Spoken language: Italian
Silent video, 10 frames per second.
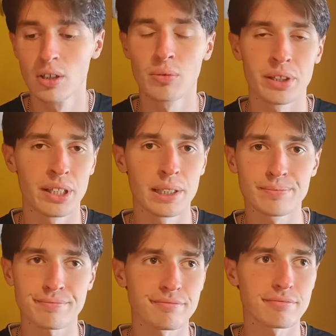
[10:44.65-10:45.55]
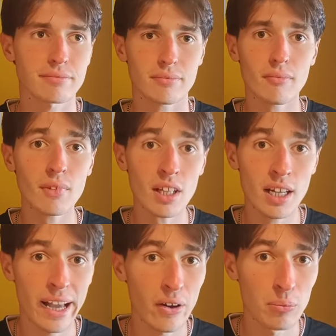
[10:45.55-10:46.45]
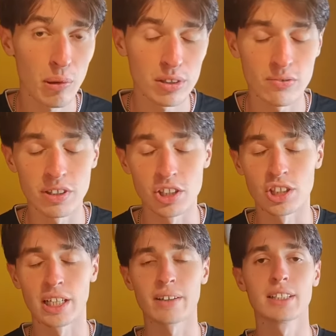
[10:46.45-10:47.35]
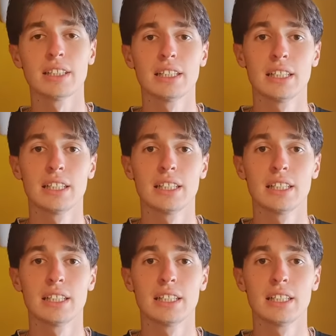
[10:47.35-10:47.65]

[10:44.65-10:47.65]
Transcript: quindi è un po' difficile.